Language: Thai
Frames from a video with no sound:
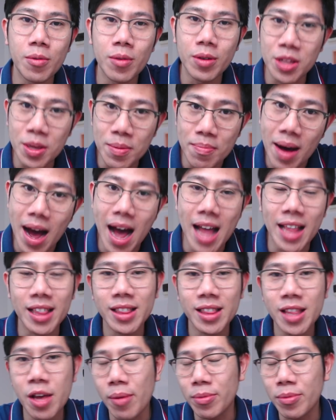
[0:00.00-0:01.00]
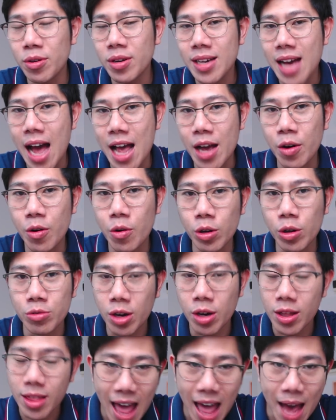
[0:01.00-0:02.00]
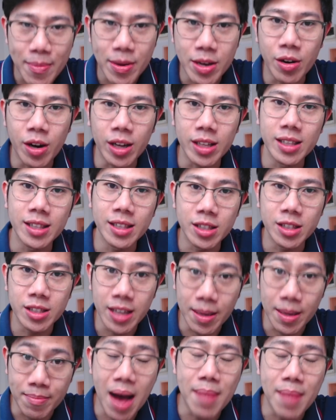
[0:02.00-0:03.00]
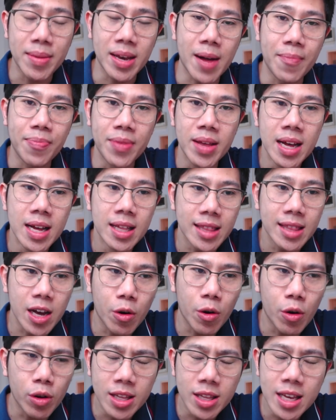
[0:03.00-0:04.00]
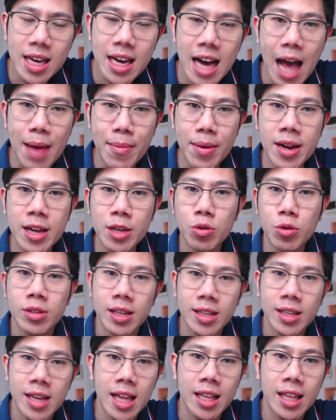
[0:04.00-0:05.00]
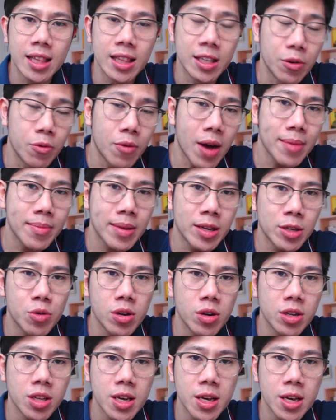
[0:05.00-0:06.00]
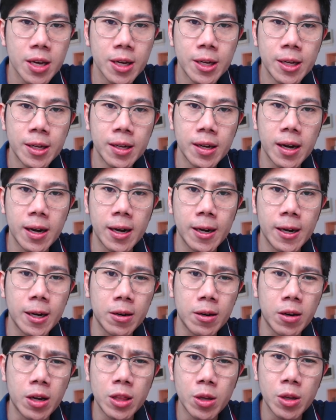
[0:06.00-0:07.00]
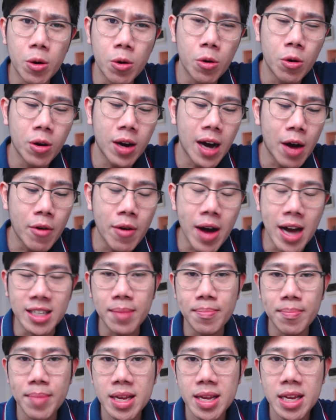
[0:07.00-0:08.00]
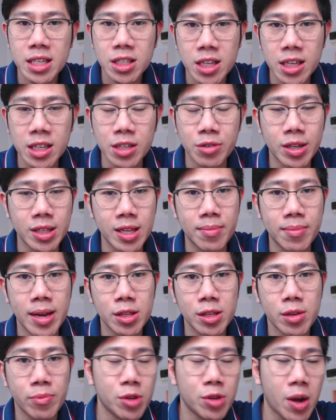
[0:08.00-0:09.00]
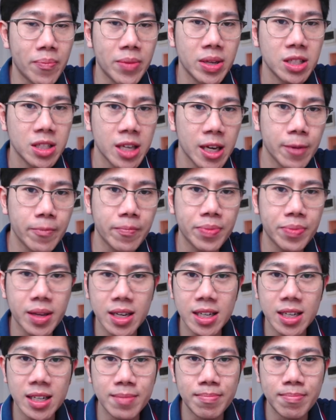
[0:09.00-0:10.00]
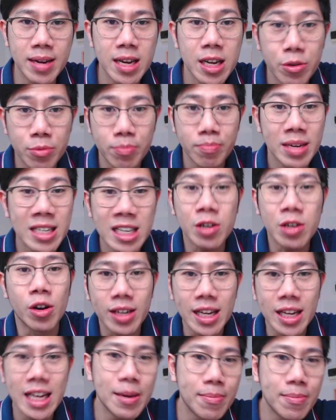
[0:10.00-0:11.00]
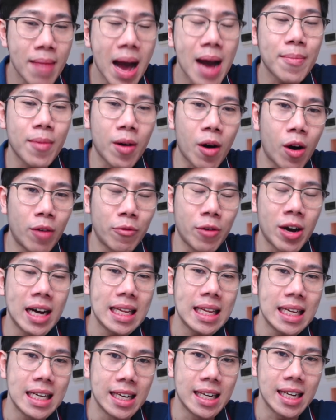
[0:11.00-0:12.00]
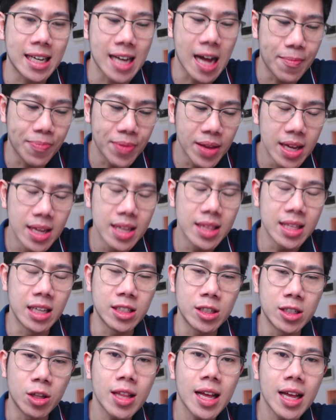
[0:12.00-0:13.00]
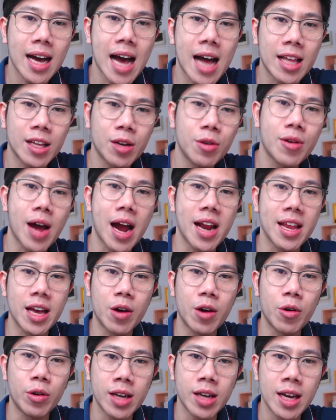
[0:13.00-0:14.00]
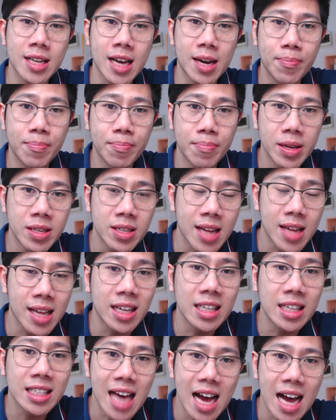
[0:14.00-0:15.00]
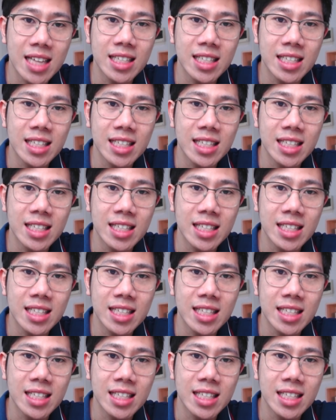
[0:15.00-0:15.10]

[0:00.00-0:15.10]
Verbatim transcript: ดีมานได้ความต้องการของคนรถแรกไปก่อนเห็นภาพไหมครับแต่คนที่ขายไม่ในช่วงนั้นนะหรือว่าเป็นช่วงที่คอนโดเขาอาจจะไม่ดีจริง หรือว่าทำเลดรอปจริง ๆ คือไม่ไม่ใช่ของดีมากพอว่างันเถอะนะครับ ถึงจะลดราคาเท่าไหร่เนี่ย คนก็ยังพิจารณายังช่าง